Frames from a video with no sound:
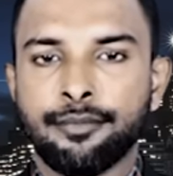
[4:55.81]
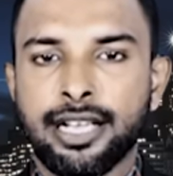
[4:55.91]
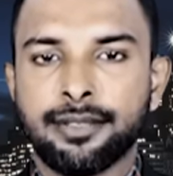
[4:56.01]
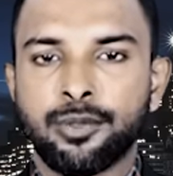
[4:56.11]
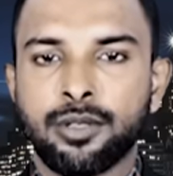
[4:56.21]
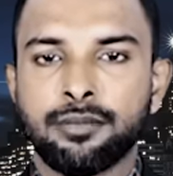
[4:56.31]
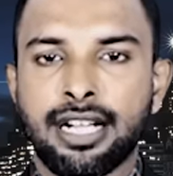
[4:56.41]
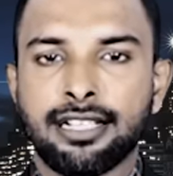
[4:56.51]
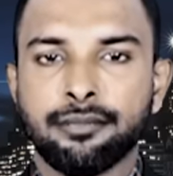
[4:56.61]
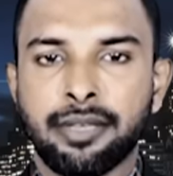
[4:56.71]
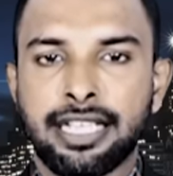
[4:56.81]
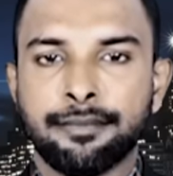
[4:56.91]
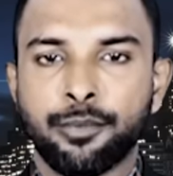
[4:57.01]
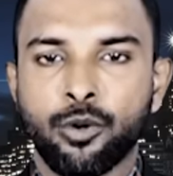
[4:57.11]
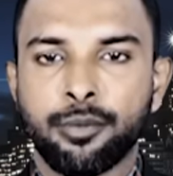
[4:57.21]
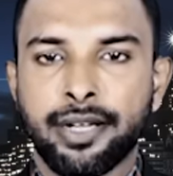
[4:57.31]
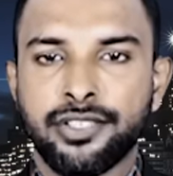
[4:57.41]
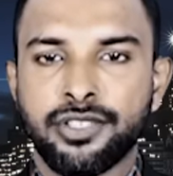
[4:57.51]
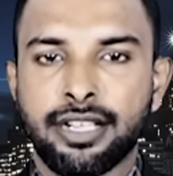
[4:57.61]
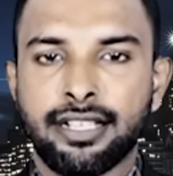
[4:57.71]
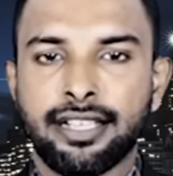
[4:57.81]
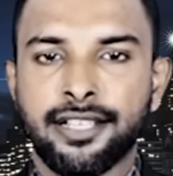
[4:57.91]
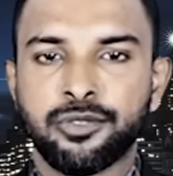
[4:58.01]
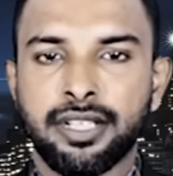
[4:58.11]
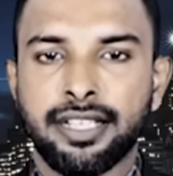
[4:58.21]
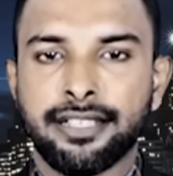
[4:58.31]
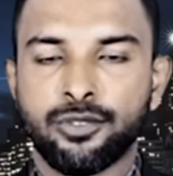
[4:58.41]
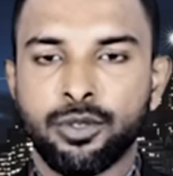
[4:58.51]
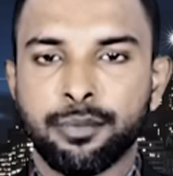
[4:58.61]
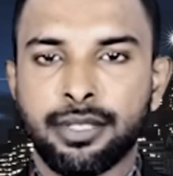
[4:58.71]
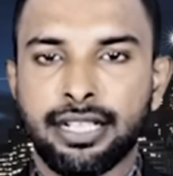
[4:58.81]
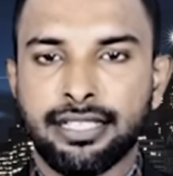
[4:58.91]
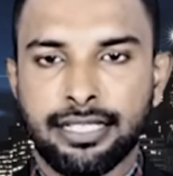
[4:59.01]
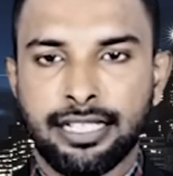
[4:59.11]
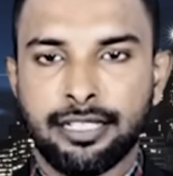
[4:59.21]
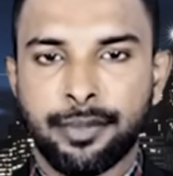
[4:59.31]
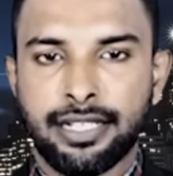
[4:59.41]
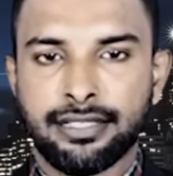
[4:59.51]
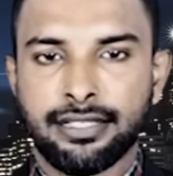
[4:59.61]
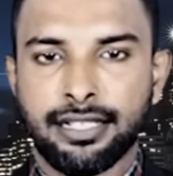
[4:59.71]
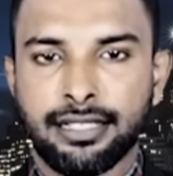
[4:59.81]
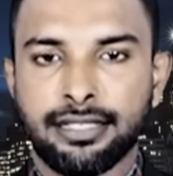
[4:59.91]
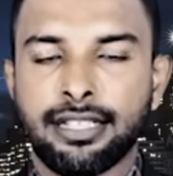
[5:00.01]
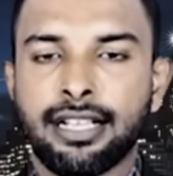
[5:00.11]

மறுபுறம் அங்கு மேலும் போர் பயிற்சிகளில் இஸ்ரேலிய துருப்புகளை ஈடுபடுத்துகிறது